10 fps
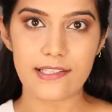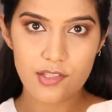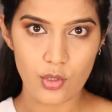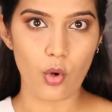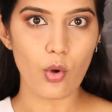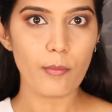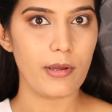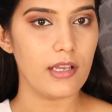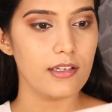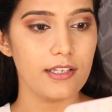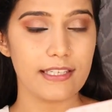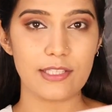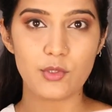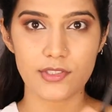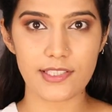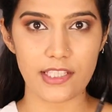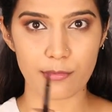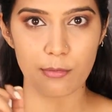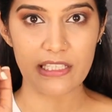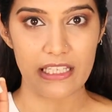लेट्स होप कि दूसरी
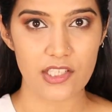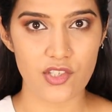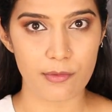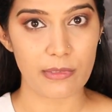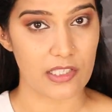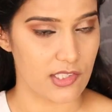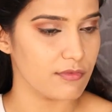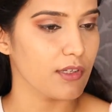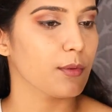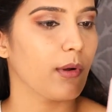साइड पर भी यही शेप मैं अचीव कर